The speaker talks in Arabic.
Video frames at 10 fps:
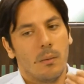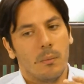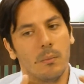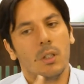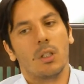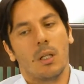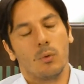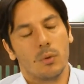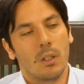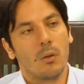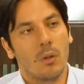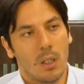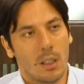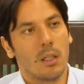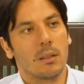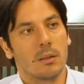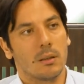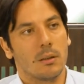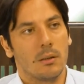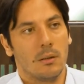بنرجع بنوصل انه لا خلص
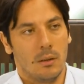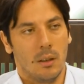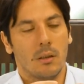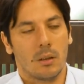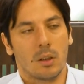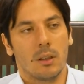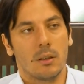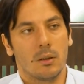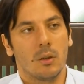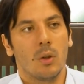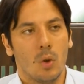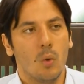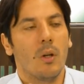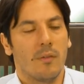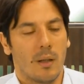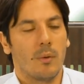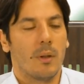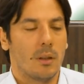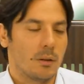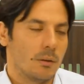التشخيص هو الفايبروميالجيا